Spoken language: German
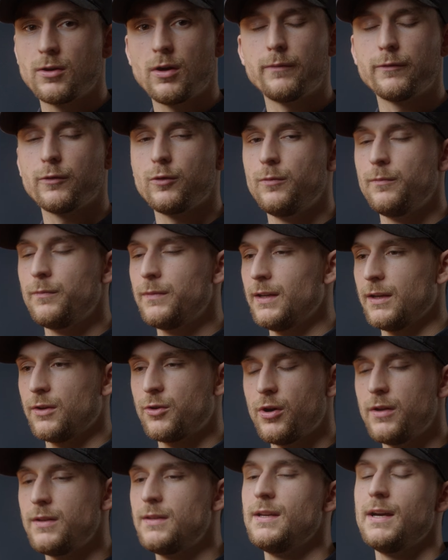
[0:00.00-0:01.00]
Kopf drum, da
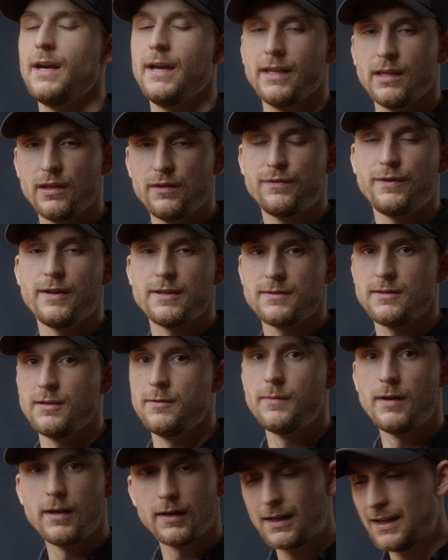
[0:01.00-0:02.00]
könnt ihr eigentlich fast
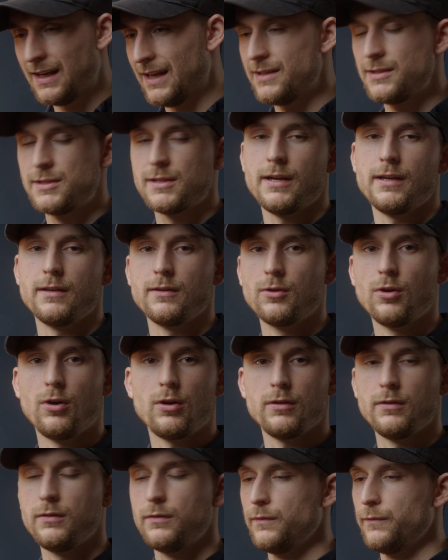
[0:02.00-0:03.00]
immer Kleinigkeiten
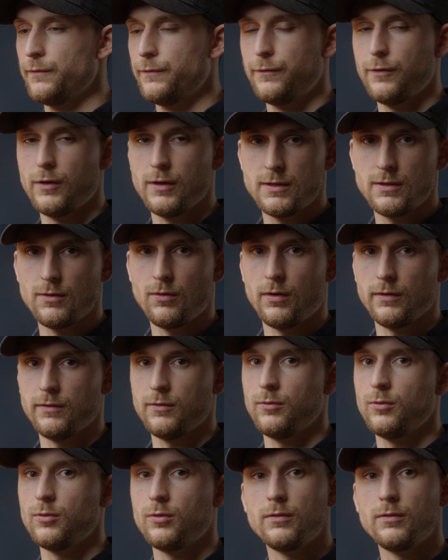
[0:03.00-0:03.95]
kochen, völlig in Ordnung.